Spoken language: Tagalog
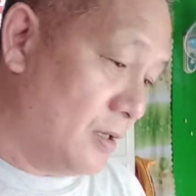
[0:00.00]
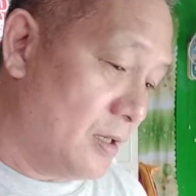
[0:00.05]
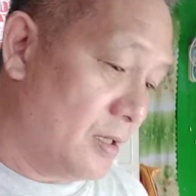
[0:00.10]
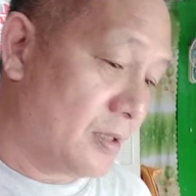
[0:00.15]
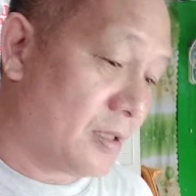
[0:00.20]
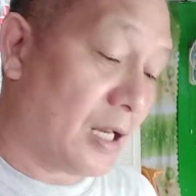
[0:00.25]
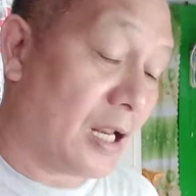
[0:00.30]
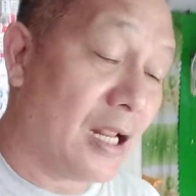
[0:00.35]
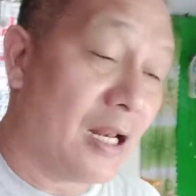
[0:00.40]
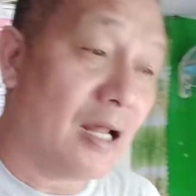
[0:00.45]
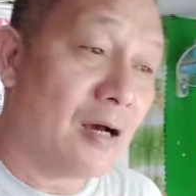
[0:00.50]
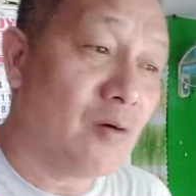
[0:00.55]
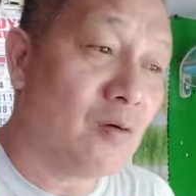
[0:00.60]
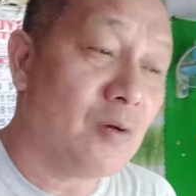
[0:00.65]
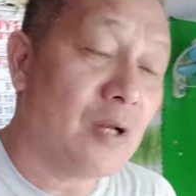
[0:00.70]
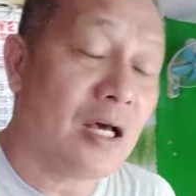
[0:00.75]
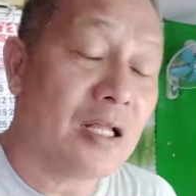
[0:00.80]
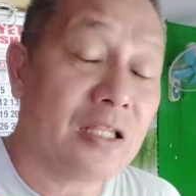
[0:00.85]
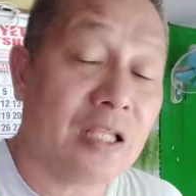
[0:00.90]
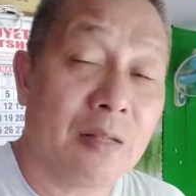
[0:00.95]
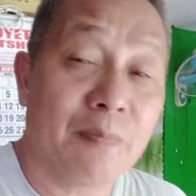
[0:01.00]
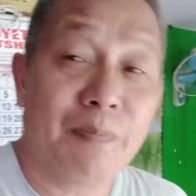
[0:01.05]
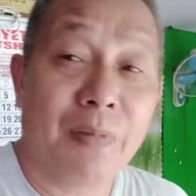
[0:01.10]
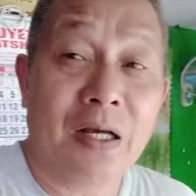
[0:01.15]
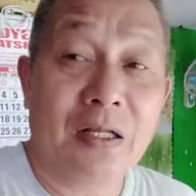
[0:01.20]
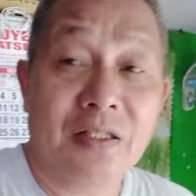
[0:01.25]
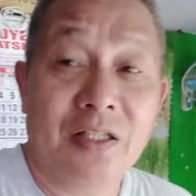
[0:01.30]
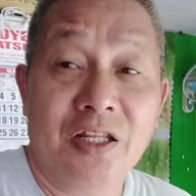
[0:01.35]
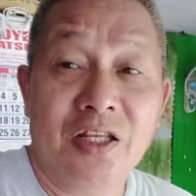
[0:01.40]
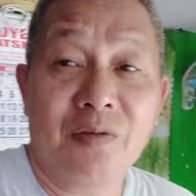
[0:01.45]
I Try lang ho natin,
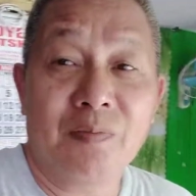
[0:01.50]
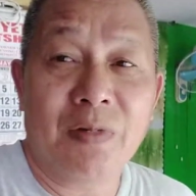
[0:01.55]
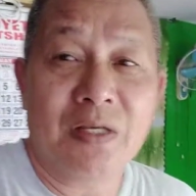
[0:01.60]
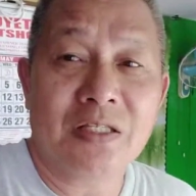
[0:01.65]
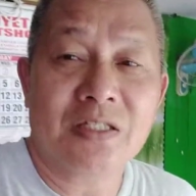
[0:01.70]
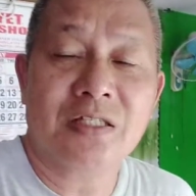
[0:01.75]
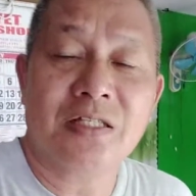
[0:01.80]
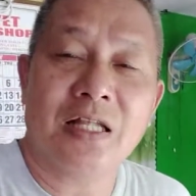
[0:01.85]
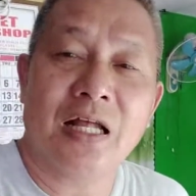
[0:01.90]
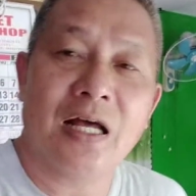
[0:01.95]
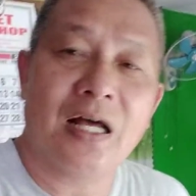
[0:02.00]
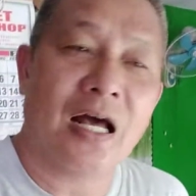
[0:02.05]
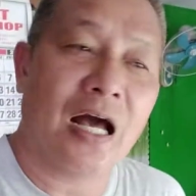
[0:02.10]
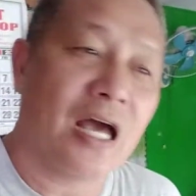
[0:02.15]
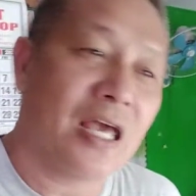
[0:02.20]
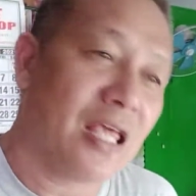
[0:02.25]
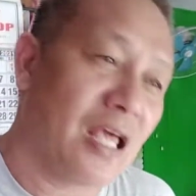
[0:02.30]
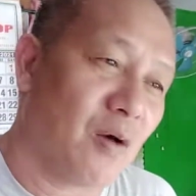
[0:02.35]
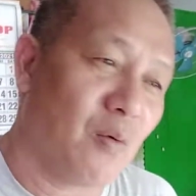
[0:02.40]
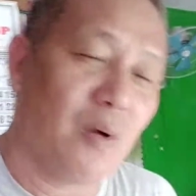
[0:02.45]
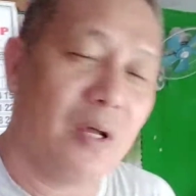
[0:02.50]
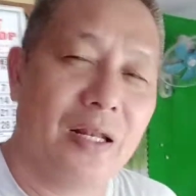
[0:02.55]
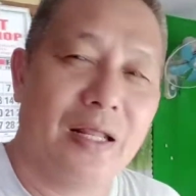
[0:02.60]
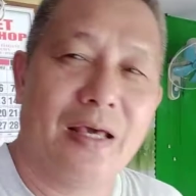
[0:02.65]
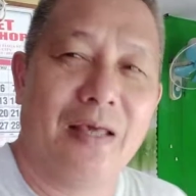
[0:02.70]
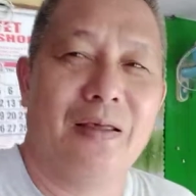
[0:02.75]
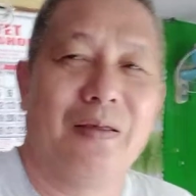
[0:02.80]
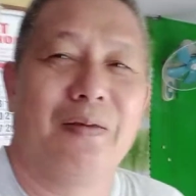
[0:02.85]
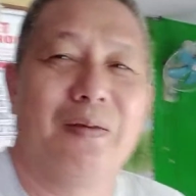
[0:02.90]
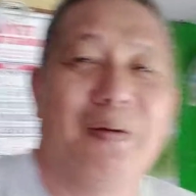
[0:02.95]
pag 3 months na, ayaw na.
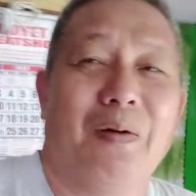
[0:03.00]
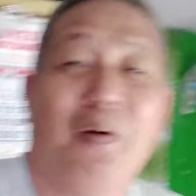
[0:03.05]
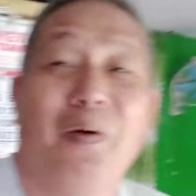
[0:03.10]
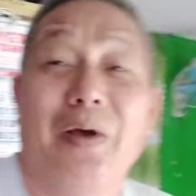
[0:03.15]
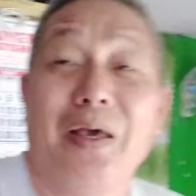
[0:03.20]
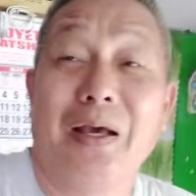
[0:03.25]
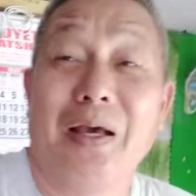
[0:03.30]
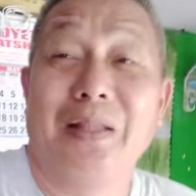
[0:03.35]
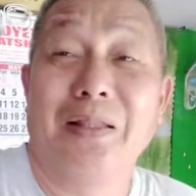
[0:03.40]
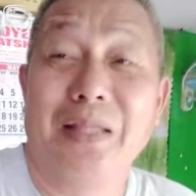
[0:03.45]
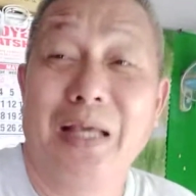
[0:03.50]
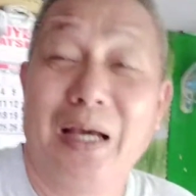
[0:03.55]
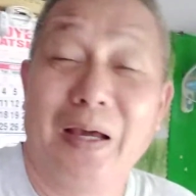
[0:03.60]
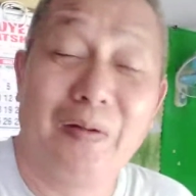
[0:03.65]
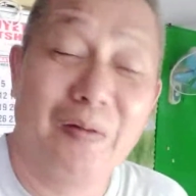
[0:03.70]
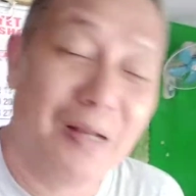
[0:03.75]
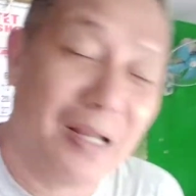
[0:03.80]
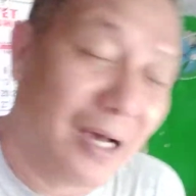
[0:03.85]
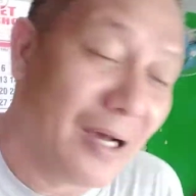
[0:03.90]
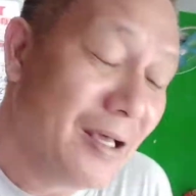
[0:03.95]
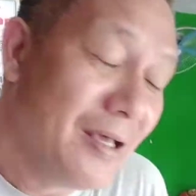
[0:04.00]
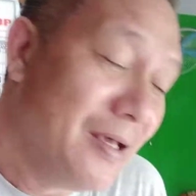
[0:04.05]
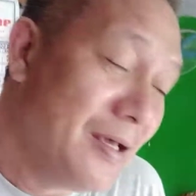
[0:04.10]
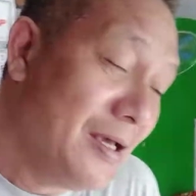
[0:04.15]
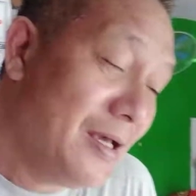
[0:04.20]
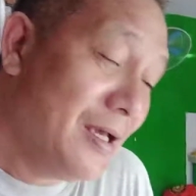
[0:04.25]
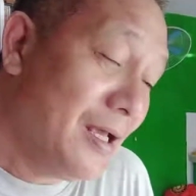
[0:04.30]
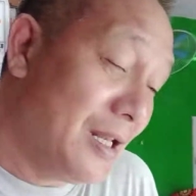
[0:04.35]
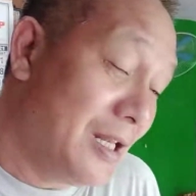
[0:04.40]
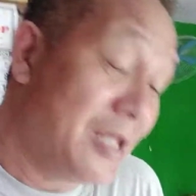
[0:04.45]
ako ay ganti, ganun lang
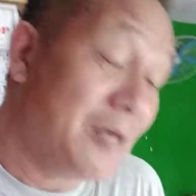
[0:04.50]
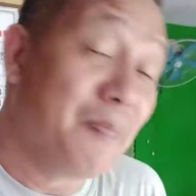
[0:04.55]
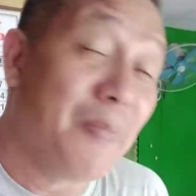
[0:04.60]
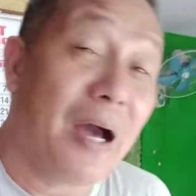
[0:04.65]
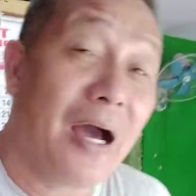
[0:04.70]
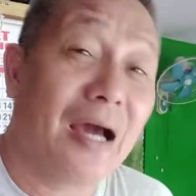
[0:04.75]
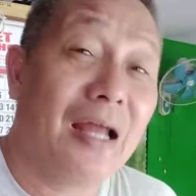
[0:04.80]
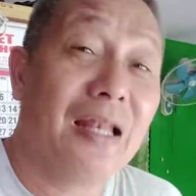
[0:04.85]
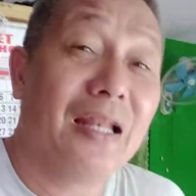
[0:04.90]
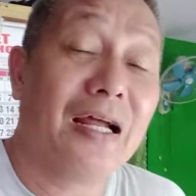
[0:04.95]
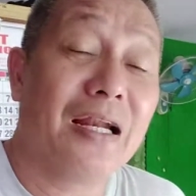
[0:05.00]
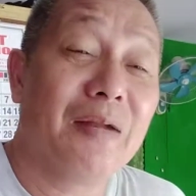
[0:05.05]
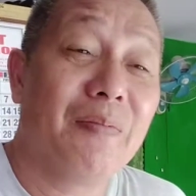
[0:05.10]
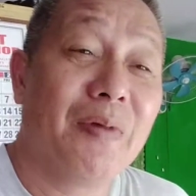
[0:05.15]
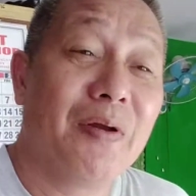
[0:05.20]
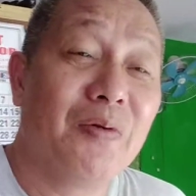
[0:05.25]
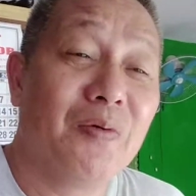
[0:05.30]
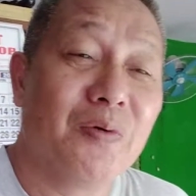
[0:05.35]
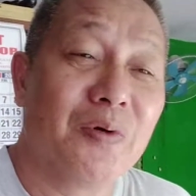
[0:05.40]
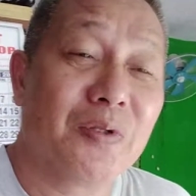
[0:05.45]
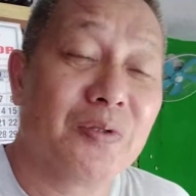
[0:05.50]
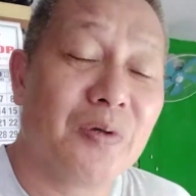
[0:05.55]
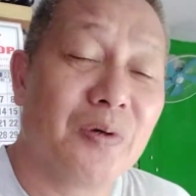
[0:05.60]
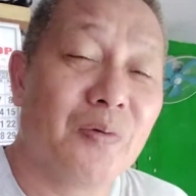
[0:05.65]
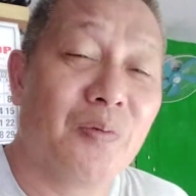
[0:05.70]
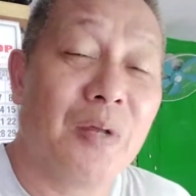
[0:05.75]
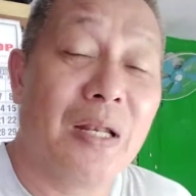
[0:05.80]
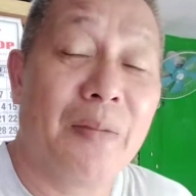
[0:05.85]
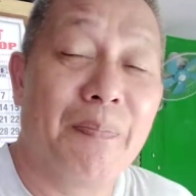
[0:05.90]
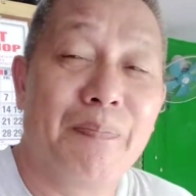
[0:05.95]
libangan lang naman ho ito, eh,
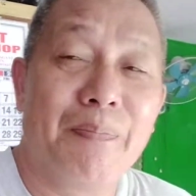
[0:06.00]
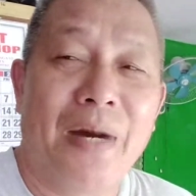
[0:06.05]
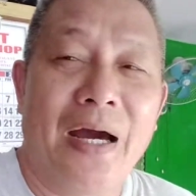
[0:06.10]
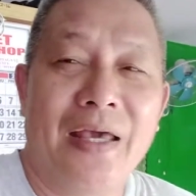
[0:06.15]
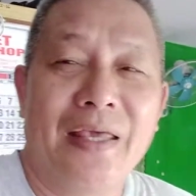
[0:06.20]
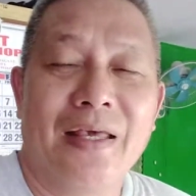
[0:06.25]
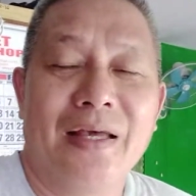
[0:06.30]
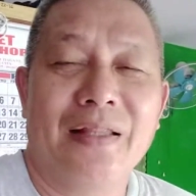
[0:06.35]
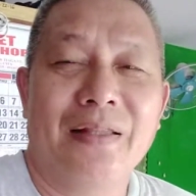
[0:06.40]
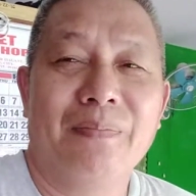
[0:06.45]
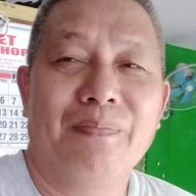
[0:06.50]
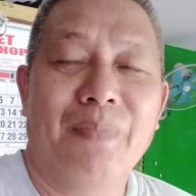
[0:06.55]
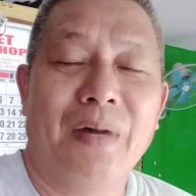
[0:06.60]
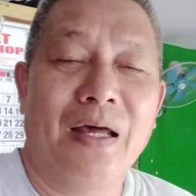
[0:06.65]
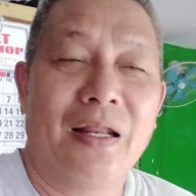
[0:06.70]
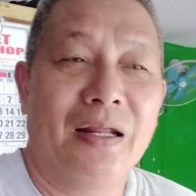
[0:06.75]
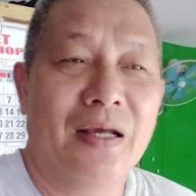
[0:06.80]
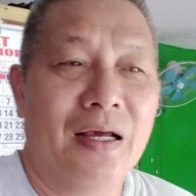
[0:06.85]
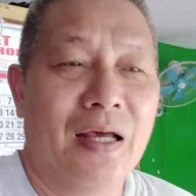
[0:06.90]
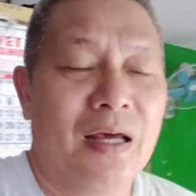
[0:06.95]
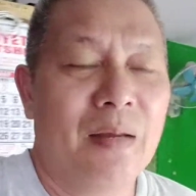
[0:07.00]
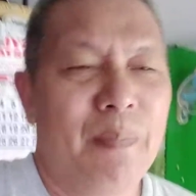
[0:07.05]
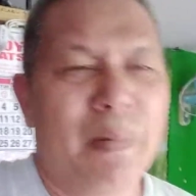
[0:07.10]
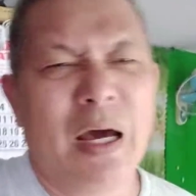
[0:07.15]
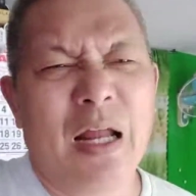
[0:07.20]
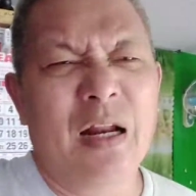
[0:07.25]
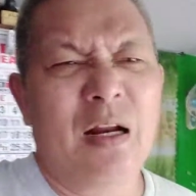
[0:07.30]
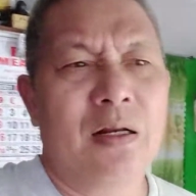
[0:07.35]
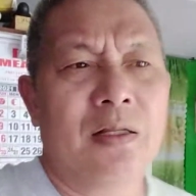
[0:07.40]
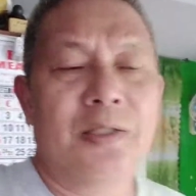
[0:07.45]
walang bayad. Parang, uh,
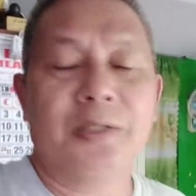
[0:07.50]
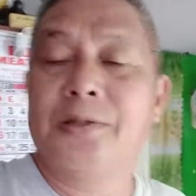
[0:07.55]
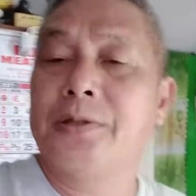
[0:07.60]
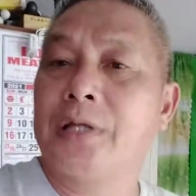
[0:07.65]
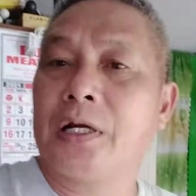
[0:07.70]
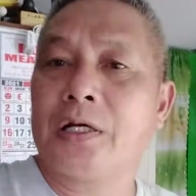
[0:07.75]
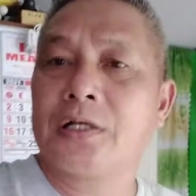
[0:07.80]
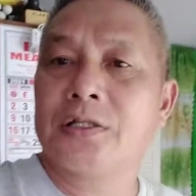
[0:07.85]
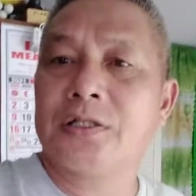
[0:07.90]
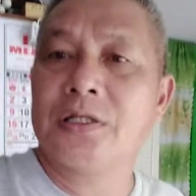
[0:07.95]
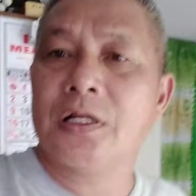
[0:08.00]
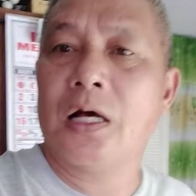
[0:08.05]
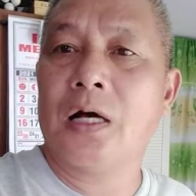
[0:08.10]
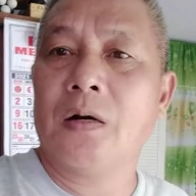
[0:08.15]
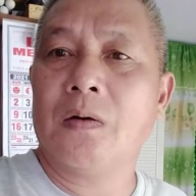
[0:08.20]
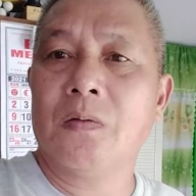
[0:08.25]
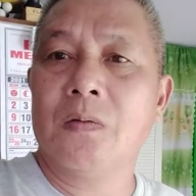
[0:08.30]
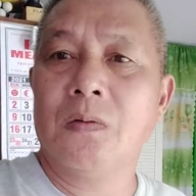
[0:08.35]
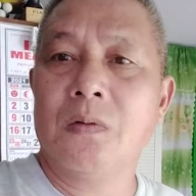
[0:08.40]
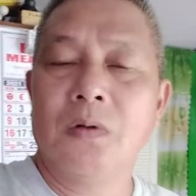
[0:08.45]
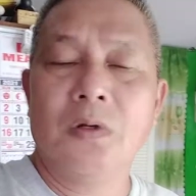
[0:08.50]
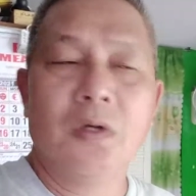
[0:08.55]
parang nag-drugs na ako.